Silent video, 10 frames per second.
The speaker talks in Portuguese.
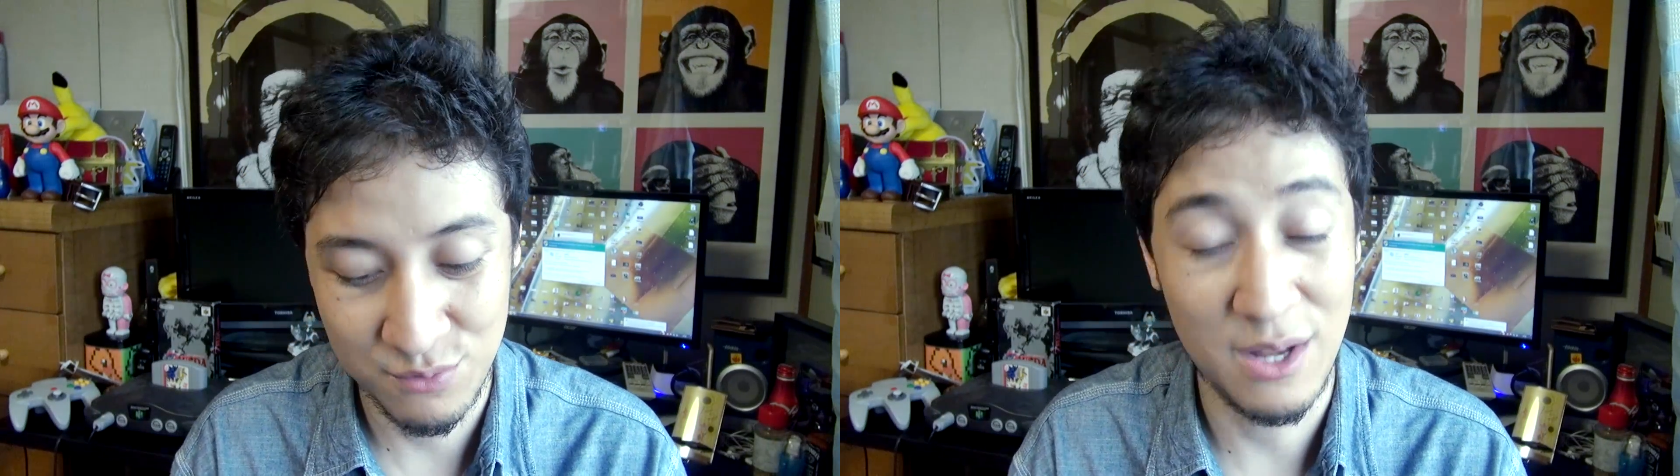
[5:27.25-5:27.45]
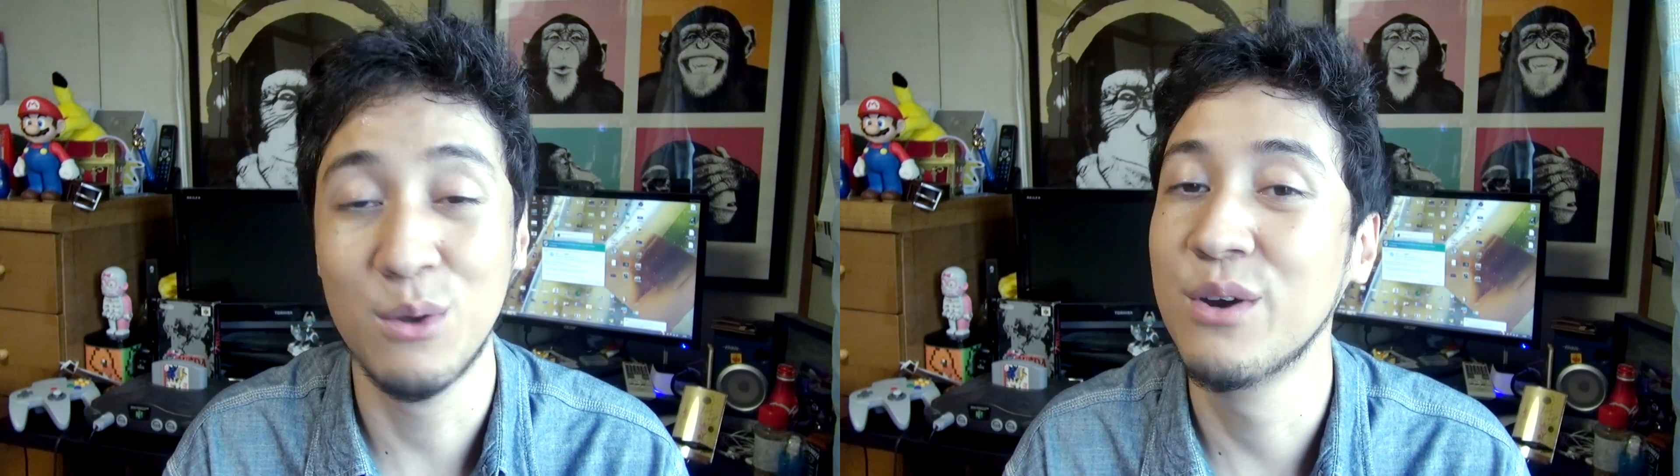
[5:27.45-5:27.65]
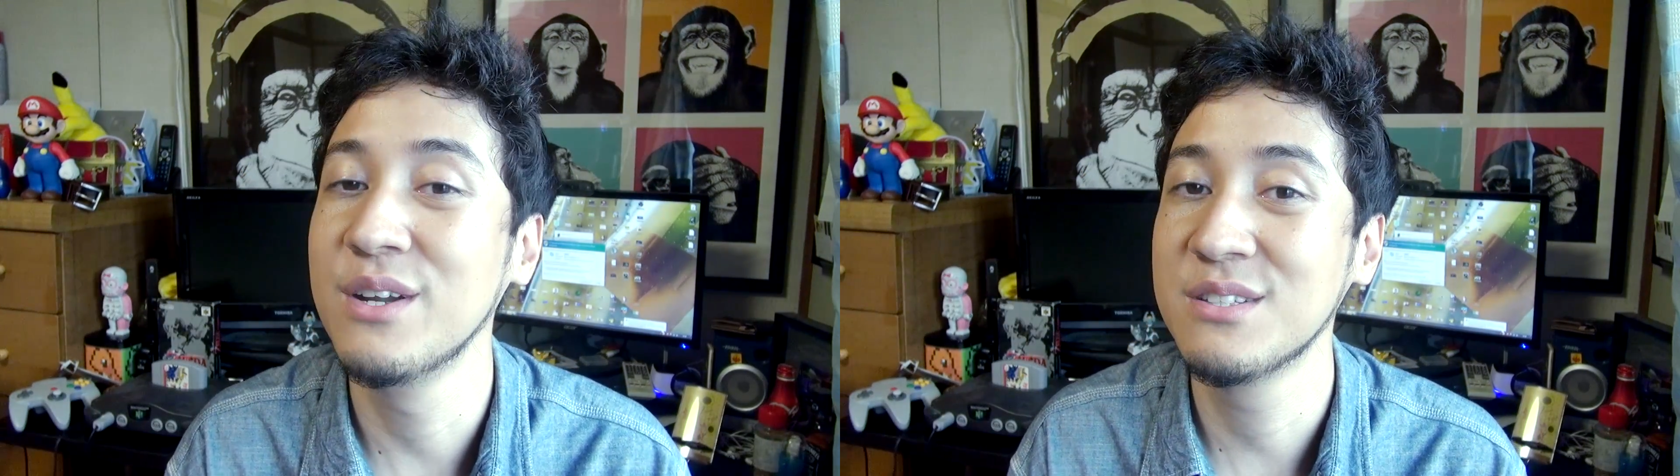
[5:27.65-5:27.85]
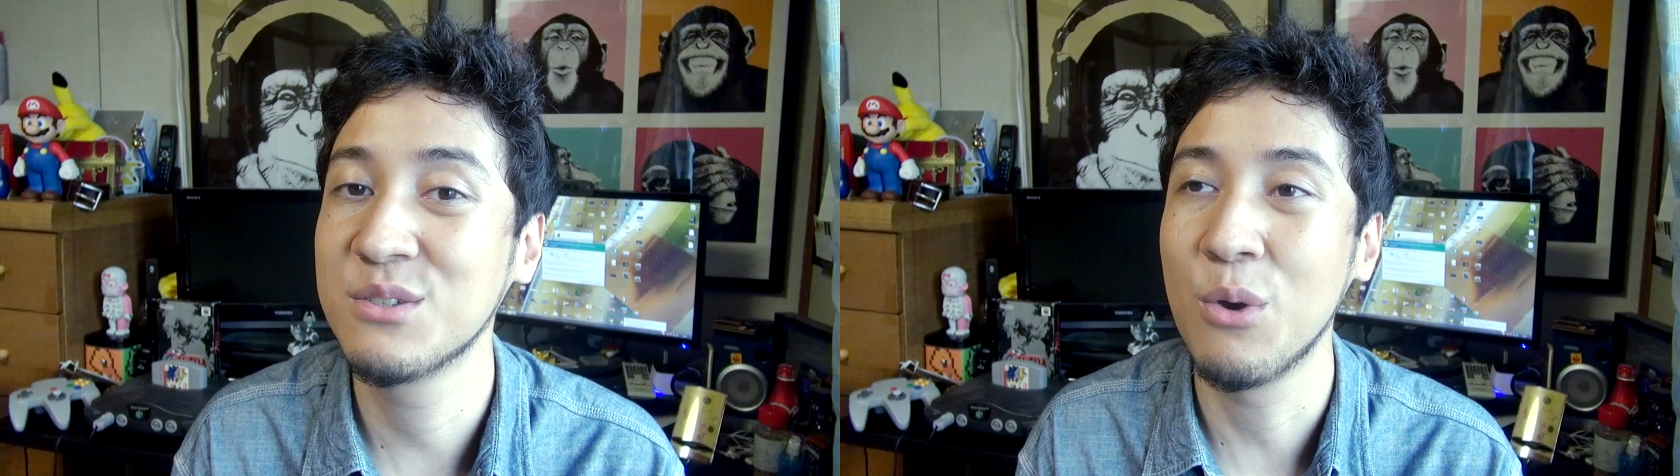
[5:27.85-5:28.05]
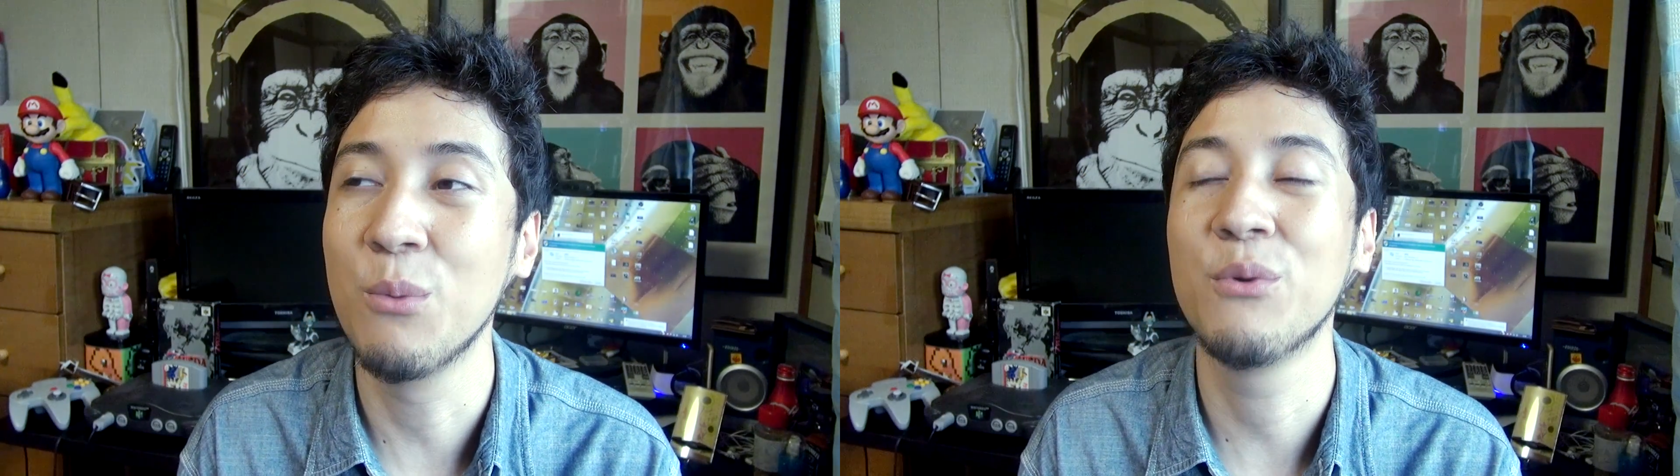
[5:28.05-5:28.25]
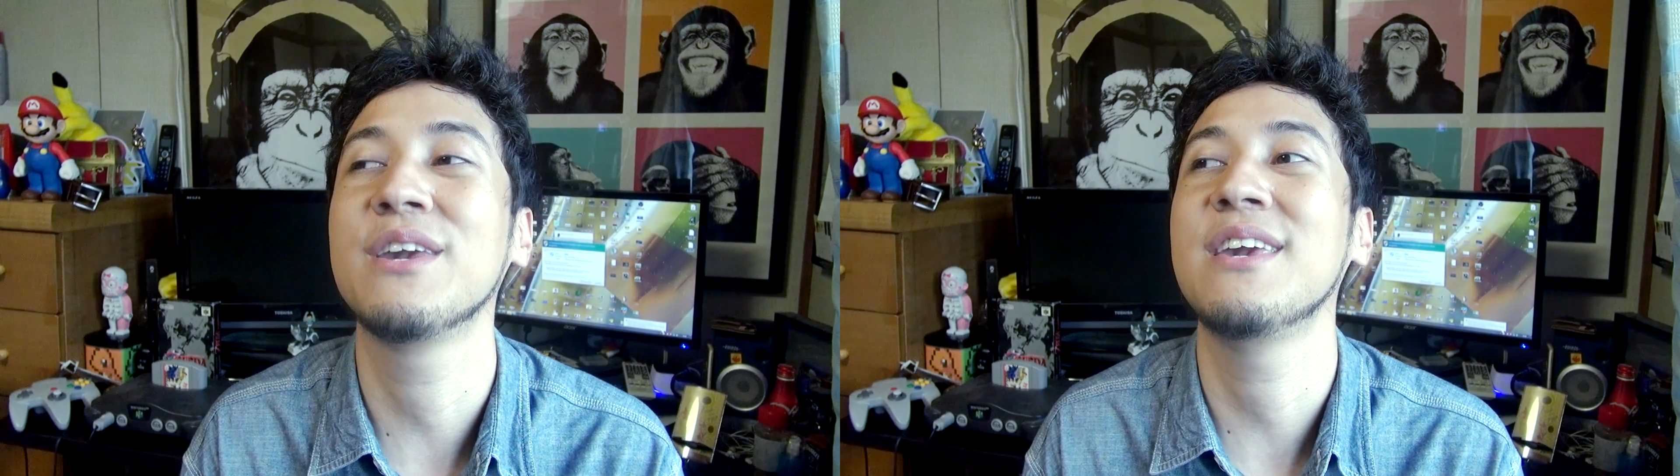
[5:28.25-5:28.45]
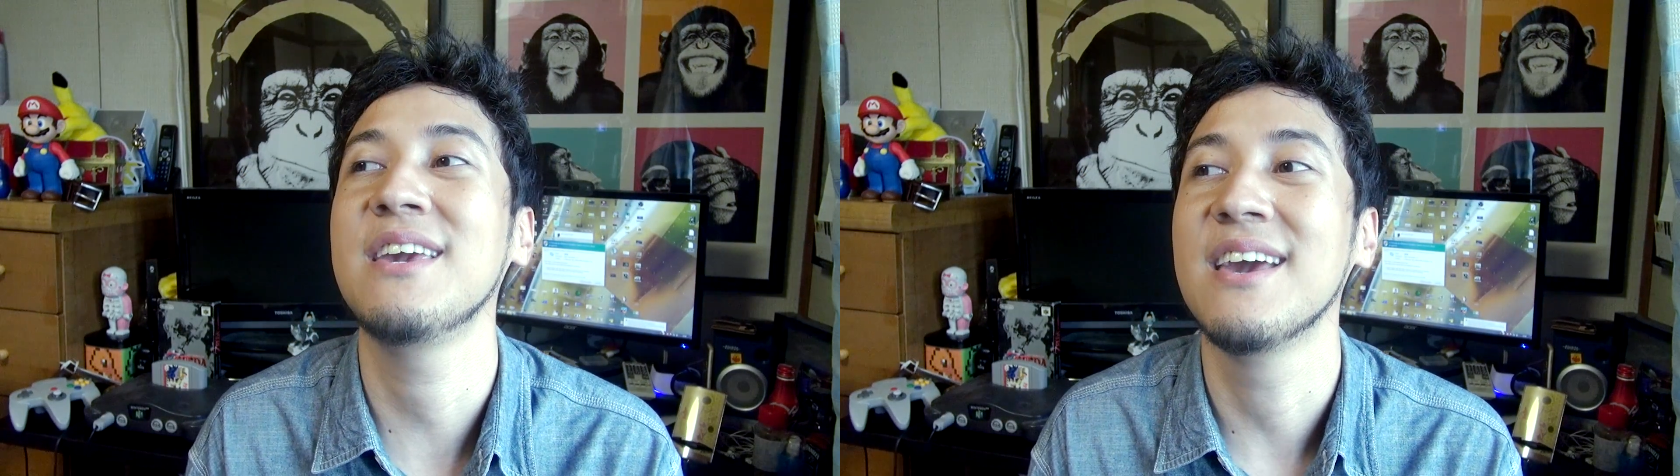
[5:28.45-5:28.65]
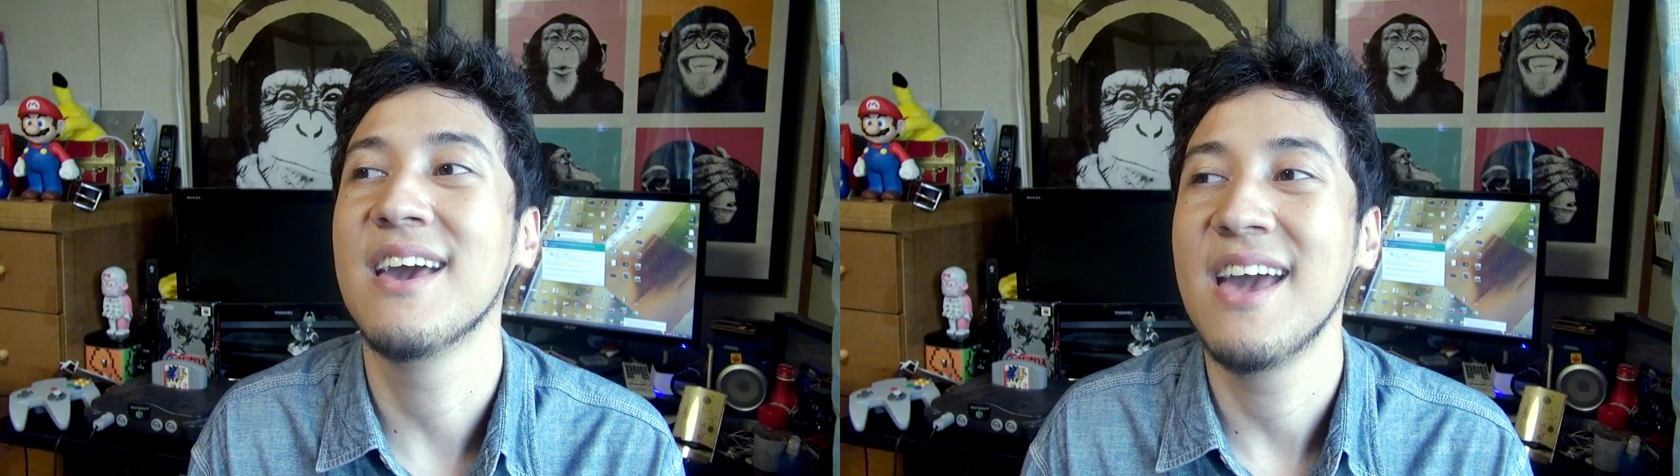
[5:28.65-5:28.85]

valores, como que